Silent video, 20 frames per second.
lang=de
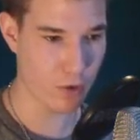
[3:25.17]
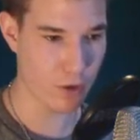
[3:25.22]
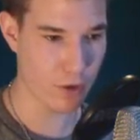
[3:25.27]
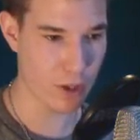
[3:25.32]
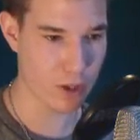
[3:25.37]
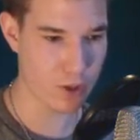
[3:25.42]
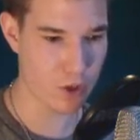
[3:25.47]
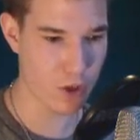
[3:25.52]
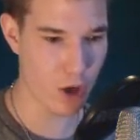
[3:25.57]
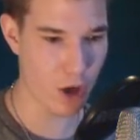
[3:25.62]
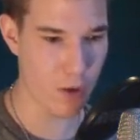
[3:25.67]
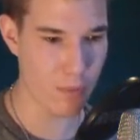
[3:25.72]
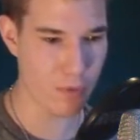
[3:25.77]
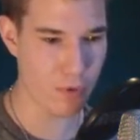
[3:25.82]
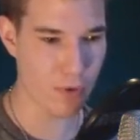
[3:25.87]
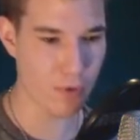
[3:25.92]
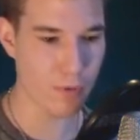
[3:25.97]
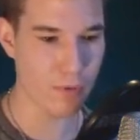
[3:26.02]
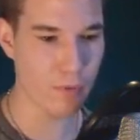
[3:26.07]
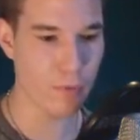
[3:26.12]
Jetzt kommt.
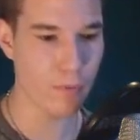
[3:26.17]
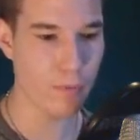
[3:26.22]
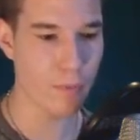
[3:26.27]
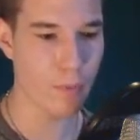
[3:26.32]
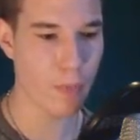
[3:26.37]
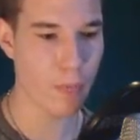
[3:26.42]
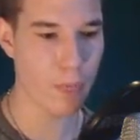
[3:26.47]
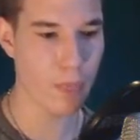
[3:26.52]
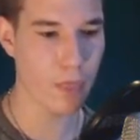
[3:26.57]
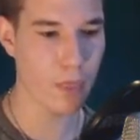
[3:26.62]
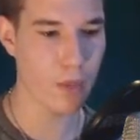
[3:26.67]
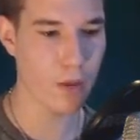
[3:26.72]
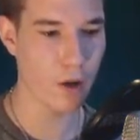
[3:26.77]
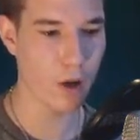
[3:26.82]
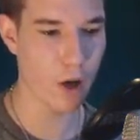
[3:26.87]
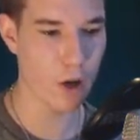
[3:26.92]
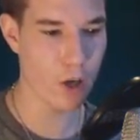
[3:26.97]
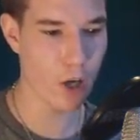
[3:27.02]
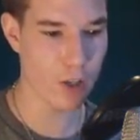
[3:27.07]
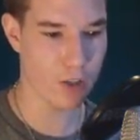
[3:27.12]

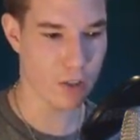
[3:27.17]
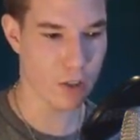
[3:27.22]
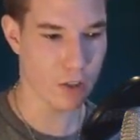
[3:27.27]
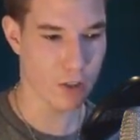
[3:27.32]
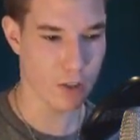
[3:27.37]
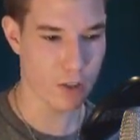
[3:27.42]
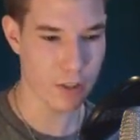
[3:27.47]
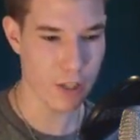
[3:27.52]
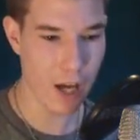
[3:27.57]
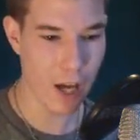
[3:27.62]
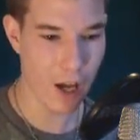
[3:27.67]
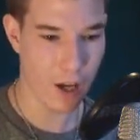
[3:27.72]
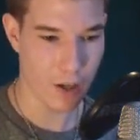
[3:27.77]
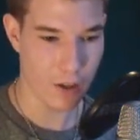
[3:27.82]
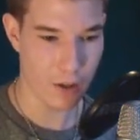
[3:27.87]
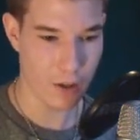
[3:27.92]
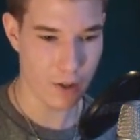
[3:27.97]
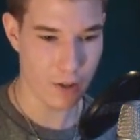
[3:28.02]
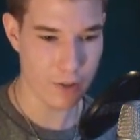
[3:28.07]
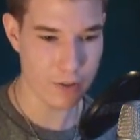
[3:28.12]
Oh Gott. Ja.
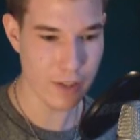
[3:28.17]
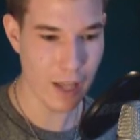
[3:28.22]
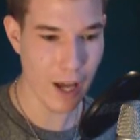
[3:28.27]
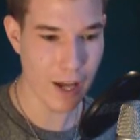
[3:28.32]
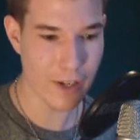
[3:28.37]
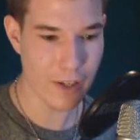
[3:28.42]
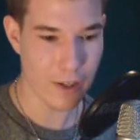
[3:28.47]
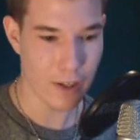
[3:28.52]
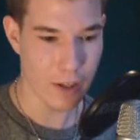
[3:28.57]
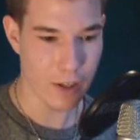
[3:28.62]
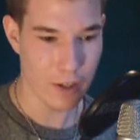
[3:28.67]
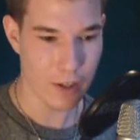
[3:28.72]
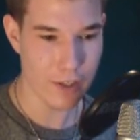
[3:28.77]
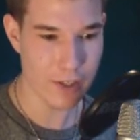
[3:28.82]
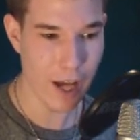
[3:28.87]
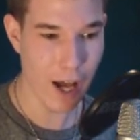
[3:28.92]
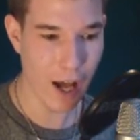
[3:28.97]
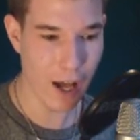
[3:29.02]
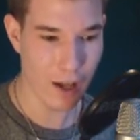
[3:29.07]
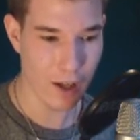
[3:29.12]
Nein.
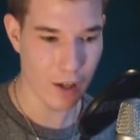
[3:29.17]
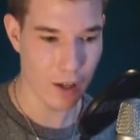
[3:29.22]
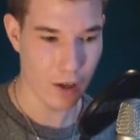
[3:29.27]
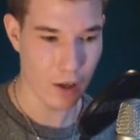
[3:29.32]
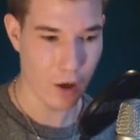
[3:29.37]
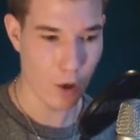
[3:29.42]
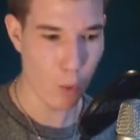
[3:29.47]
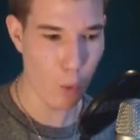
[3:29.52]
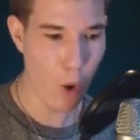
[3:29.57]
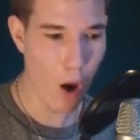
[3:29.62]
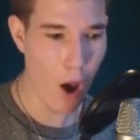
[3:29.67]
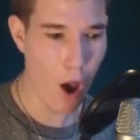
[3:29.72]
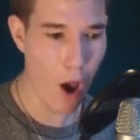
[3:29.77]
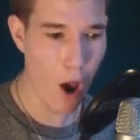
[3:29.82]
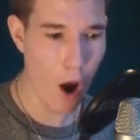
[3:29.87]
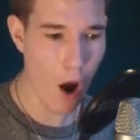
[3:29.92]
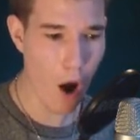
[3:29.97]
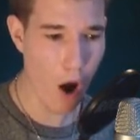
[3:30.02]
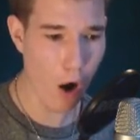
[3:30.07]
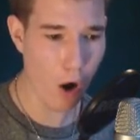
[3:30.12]
Ja.
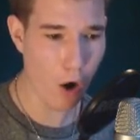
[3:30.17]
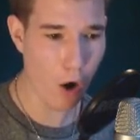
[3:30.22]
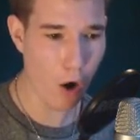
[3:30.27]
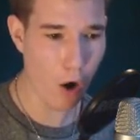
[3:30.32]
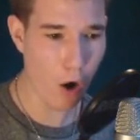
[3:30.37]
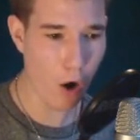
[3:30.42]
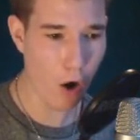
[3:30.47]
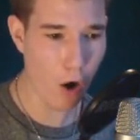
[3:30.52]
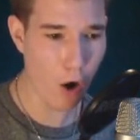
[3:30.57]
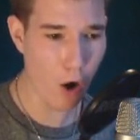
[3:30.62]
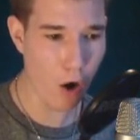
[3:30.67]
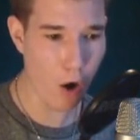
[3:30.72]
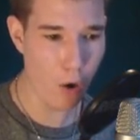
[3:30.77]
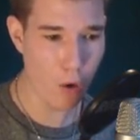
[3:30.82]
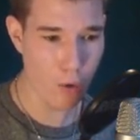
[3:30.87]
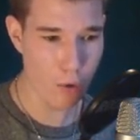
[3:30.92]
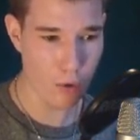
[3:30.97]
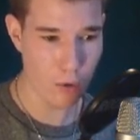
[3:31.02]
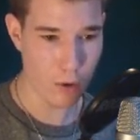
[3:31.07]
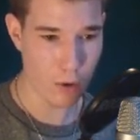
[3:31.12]

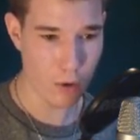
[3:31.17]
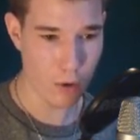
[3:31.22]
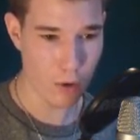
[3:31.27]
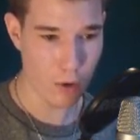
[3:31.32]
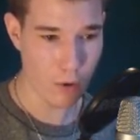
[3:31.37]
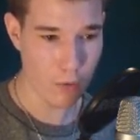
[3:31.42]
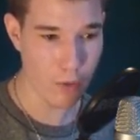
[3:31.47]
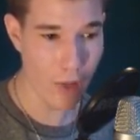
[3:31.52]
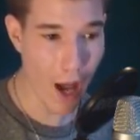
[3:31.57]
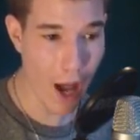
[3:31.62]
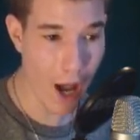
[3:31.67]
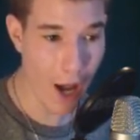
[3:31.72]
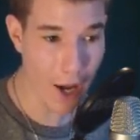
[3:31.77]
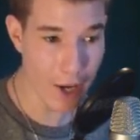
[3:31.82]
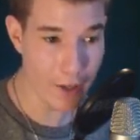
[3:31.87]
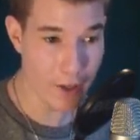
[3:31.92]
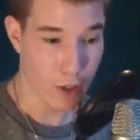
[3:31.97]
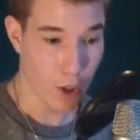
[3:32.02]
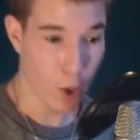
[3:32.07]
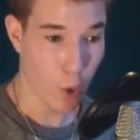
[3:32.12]
Woohoo.
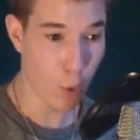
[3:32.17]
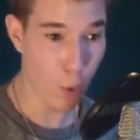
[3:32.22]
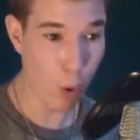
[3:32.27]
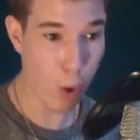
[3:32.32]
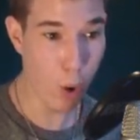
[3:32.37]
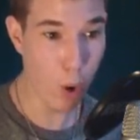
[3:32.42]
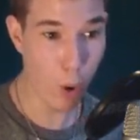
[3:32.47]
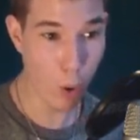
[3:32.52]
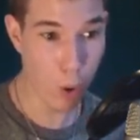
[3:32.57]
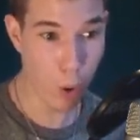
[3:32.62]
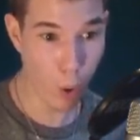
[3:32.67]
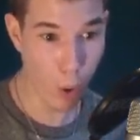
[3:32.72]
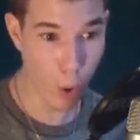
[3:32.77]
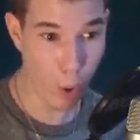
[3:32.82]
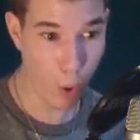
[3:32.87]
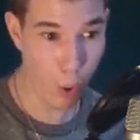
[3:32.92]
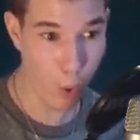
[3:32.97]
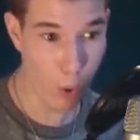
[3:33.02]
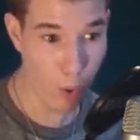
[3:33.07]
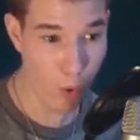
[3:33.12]
Nein.
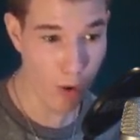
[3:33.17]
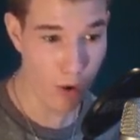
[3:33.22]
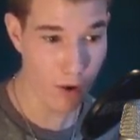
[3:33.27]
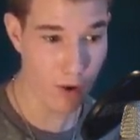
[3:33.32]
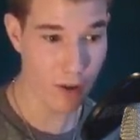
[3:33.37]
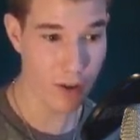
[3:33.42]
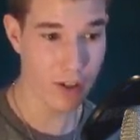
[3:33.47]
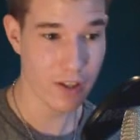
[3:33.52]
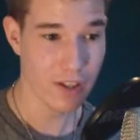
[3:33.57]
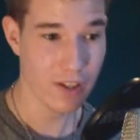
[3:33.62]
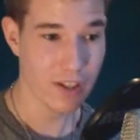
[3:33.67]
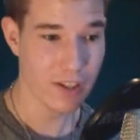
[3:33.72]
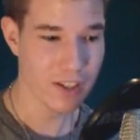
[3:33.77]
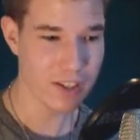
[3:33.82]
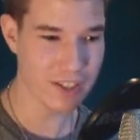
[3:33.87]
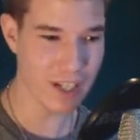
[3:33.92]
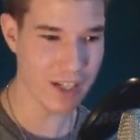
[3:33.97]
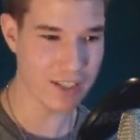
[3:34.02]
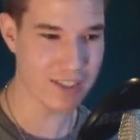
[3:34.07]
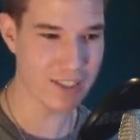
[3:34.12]
Uhuhu.
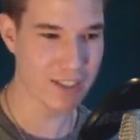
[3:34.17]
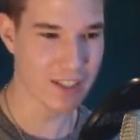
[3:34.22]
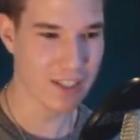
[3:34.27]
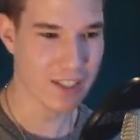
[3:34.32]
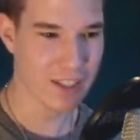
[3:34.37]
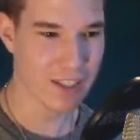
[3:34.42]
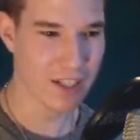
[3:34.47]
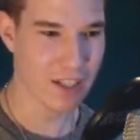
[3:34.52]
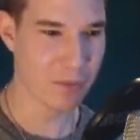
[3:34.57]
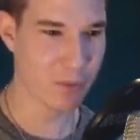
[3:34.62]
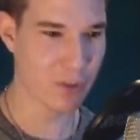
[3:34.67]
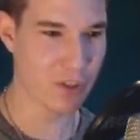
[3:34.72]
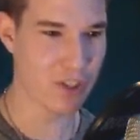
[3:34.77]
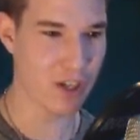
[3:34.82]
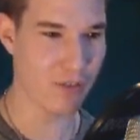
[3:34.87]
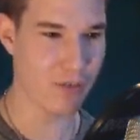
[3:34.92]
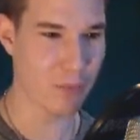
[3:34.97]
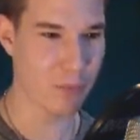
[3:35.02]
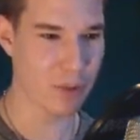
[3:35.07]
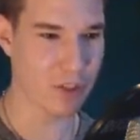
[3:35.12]
Scheiße. Ich muss es
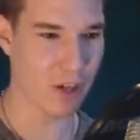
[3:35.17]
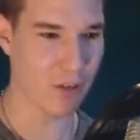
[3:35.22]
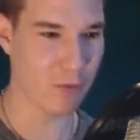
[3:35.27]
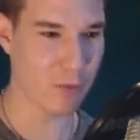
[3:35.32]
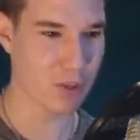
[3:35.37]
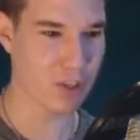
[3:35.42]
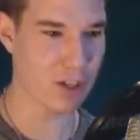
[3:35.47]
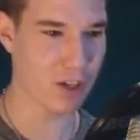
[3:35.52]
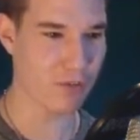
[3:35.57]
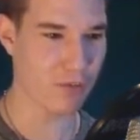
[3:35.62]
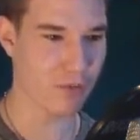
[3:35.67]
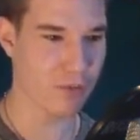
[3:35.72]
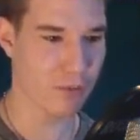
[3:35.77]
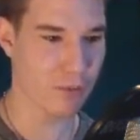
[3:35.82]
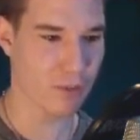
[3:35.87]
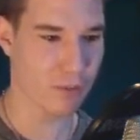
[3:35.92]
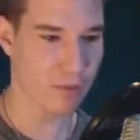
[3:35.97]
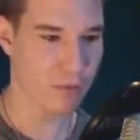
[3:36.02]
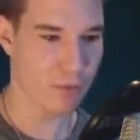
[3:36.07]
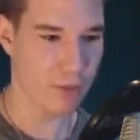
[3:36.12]
schaffen, muss ich schaffen, muss ich schaffen.
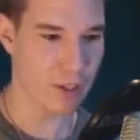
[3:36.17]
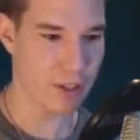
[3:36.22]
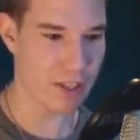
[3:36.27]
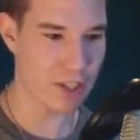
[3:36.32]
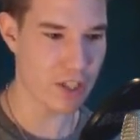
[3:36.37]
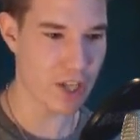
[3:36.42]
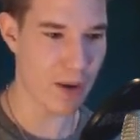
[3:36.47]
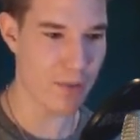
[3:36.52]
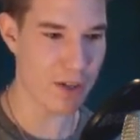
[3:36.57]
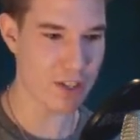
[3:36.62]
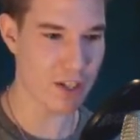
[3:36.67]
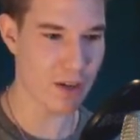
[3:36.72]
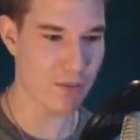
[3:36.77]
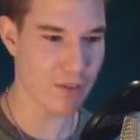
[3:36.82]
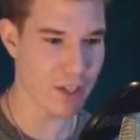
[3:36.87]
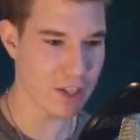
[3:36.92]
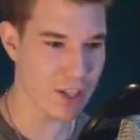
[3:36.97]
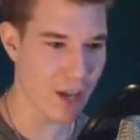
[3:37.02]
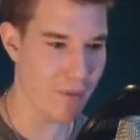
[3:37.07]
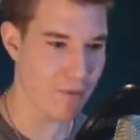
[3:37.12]
Nicht sterben, nicht sterben,
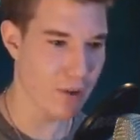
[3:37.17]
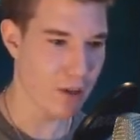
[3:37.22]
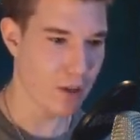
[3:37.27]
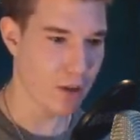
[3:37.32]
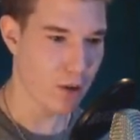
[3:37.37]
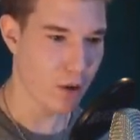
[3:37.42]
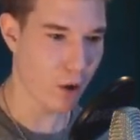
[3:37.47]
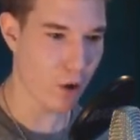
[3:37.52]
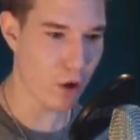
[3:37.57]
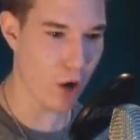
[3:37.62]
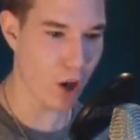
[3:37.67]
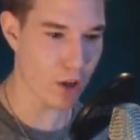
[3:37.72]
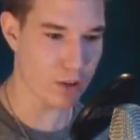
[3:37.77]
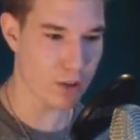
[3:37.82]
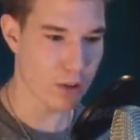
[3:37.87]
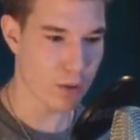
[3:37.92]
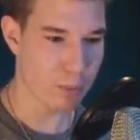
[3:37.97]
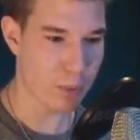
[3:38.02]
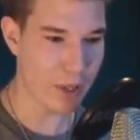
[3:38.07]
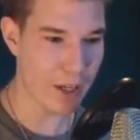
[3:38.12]
nicht sterben. Oh Gott.
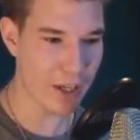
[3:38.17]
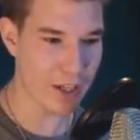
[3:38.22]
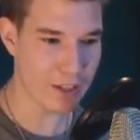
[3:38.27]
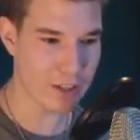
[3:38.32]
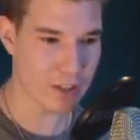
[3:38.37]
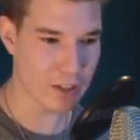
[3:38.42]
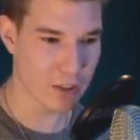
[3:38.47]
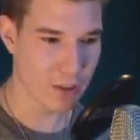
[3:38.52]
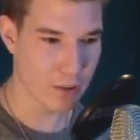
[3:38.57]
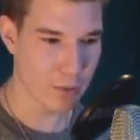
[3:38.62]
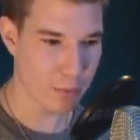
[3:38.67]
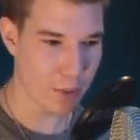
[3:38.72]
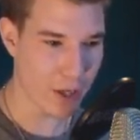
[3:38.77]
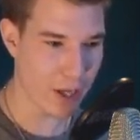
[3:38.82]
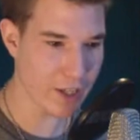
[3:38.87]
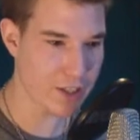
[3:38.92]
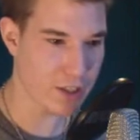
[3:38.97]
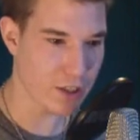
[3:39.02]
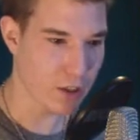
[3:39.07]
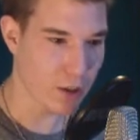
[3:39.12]
Peach.
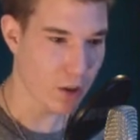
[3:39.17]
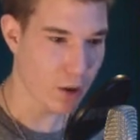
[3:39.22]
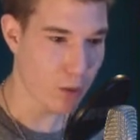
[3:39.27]
Peach.